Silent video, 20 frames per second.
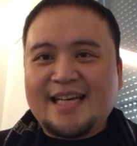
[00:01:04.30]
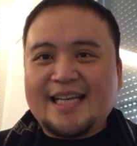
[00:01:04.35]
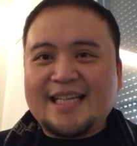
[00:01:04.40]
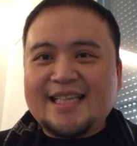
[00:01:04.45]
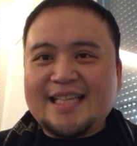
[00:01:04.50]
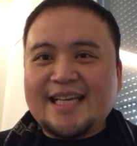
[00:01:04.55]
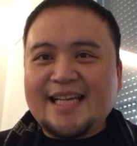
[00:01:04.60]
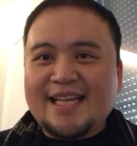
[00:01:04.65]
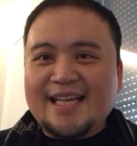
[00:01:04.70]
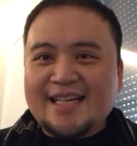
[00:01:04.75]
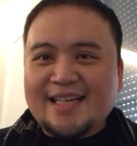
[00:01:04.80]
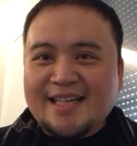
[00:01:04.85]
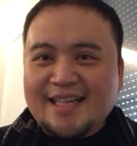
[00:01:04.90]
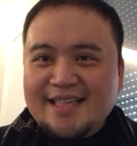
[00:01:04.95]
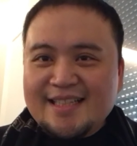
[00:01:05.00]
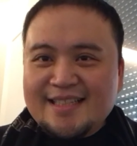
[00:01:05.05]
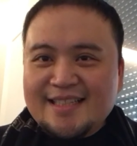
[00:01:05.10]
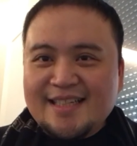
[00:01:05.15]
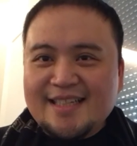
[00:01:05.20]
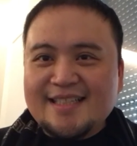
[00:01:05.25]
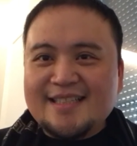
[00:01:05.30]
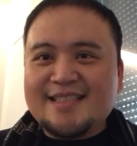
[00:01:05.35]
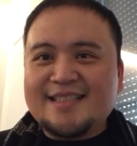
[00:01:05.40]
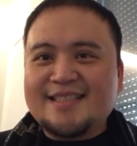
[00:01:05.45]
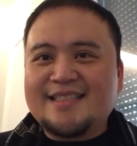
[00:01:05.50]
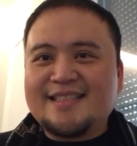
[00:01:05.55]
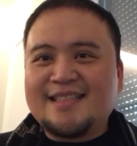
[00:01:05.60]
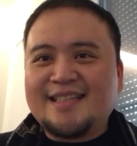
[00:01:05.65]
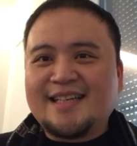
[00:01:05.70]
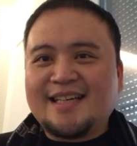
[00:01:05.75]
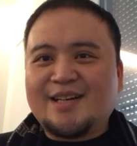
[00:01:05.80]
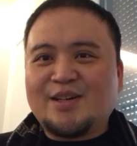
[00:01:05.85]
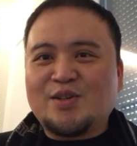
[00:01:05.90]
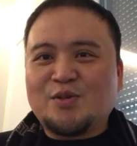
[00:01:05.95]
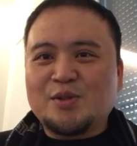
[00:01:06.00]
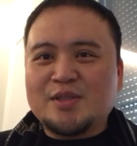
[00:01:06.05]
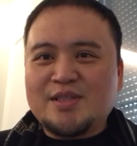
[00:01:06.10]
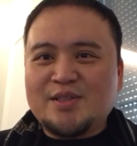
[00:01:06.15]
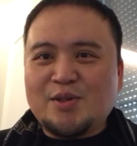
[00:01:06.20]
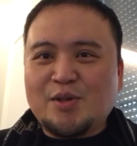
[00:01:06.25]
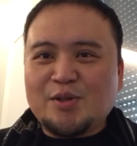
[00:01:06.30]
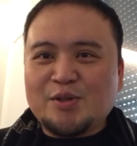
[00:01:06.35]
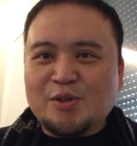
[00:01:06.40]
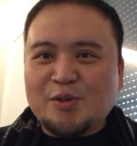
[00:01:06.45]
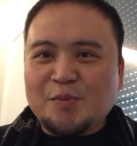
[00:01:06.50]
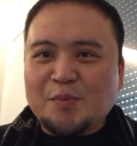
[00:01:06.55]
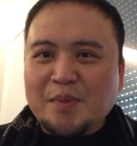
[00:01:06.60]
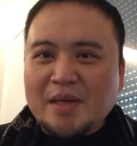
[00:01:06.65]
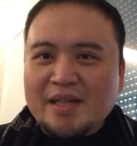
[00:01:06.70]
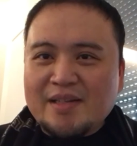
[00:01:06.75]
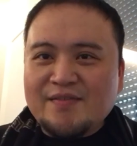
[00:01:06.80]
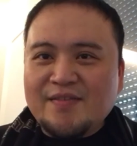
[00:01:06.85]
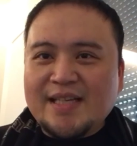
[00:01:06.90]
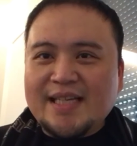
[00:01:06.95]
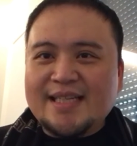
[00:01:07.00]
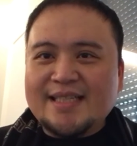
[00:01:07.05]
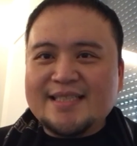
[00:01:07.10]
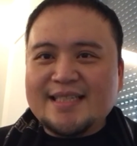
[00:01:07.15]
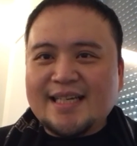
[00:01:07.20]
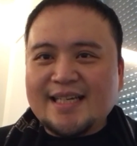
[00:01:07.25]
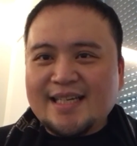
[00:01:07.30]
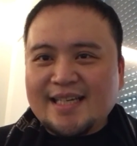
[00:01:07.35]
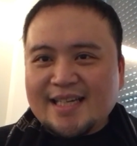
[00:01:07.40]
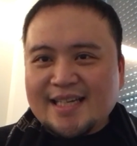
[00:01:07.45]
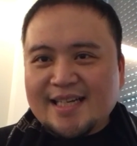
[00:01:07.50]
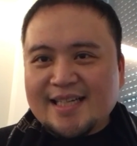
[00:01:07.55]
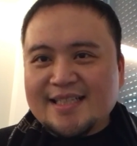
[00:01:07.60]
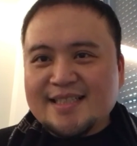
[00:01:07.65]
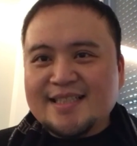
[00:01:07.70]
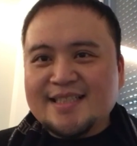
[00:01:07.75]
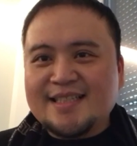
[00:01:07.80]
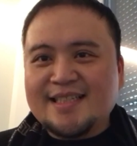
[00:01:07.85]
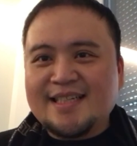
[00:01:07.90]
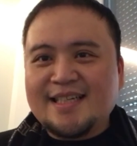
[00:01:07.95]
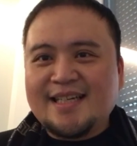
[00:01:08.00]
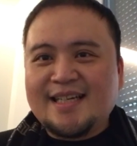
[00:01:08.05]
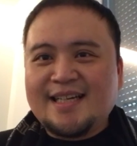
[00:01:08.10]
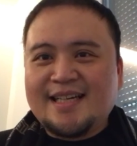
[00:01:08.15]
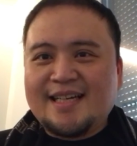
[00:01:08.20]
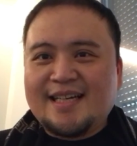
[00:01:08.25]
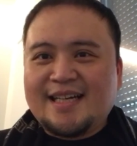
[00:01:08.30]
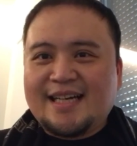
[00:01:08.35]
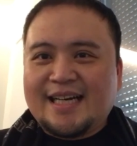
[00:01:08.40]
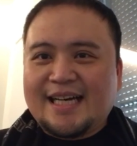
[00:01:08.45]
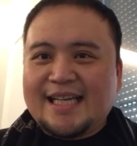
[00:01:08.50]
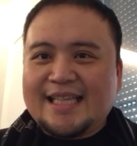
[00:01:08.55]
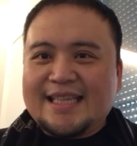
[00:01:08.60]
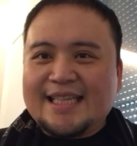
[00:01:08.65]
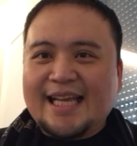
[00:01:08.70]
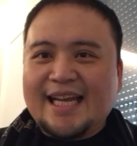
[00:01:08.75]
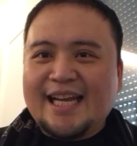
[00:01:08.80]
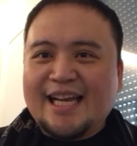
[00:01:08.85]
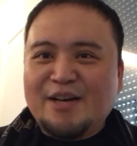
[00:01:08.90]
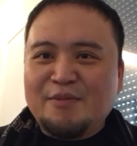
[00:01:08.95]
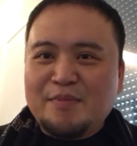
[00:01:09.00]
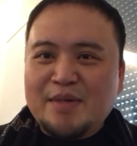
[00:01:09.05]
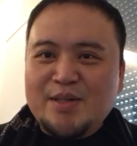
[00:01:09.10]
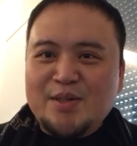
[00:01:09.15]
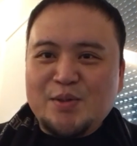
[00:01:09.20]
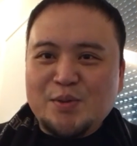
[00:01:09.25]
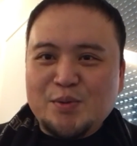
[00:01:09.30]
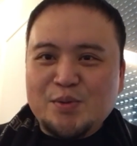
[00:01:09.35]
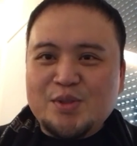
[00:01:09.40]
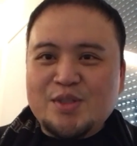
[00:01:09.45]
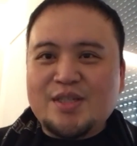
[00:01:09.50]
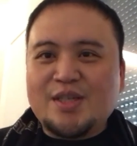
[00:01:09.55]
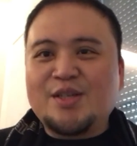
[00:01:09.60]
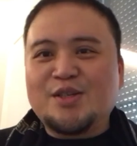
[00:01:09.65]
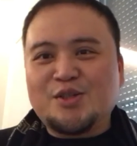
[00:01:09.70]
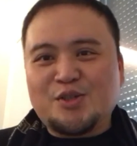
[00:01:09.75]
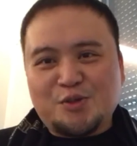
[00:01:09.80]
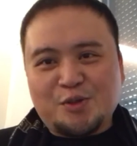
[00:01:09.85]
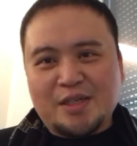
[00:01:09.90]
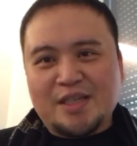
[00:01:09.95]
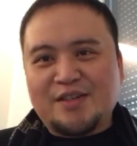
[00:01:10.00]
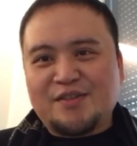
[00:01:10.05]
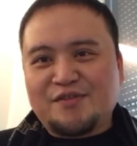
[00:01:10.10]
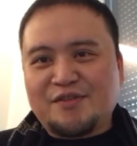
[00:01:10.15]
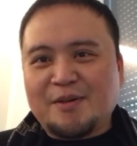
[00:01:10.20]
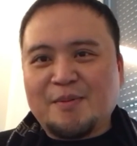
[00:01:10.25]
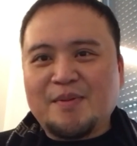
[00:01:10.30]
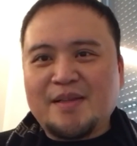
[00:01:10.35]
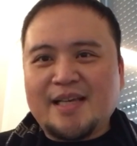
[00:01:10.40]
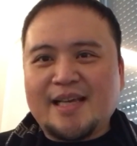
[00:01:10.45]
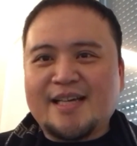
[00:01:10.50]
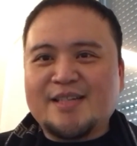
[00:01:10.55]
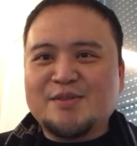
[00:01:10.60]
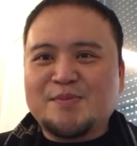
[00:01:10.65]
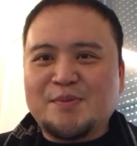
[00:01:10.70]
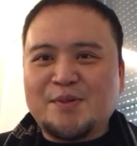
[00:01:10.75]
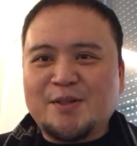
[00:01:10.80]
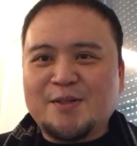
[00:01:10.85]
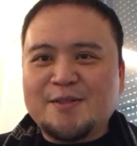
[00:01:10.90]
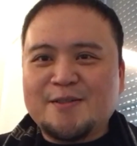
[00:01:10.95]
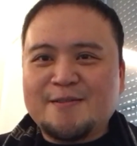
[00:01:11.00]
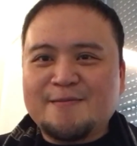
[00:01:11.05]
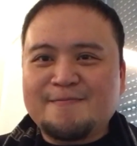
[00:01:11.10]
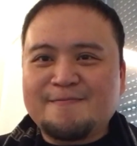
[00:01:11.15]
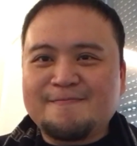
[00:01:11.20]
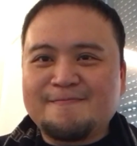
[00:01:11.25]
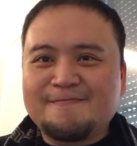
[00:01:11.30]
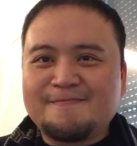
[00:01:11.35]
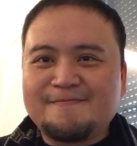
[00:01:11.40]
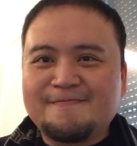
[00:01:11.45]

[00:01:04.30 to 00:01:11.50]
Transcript: At yan ang latest. Ako si Dr. Melvin Sanicas at Nalaman News straight from the experts.